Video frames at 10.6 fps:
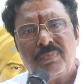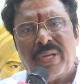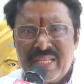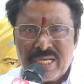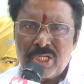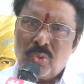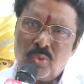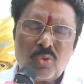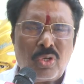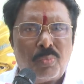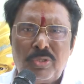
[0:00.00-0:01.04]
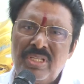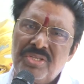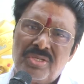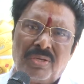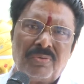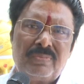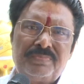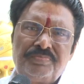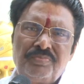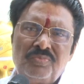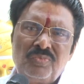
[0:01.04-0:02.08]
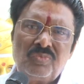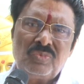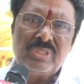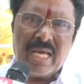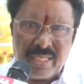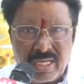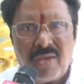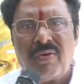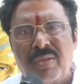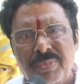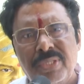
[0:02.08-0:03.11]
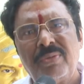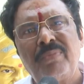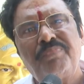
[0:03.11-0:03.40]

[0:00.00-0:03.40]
పది లక్షల కోట్లు అప్పులు తెచ్చారు దానికి రావాలా మీరు